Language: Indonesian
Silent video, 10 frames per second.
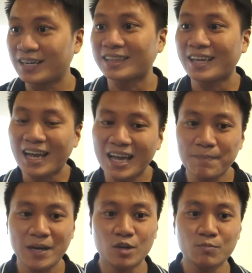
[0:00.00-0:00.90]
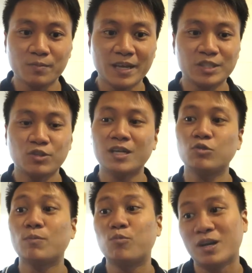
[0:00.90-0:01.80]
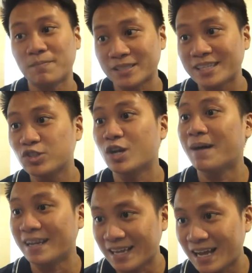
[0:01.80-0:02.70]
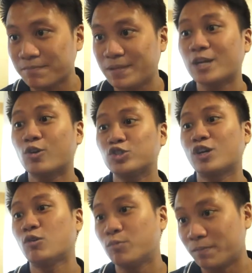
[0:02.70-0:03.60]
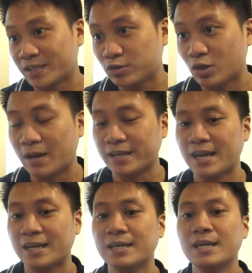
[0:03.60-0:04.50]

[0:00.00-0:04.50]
KTA pada umumnya juga 20-an persen juga banyak, mikro juga 20 persen juga banyak.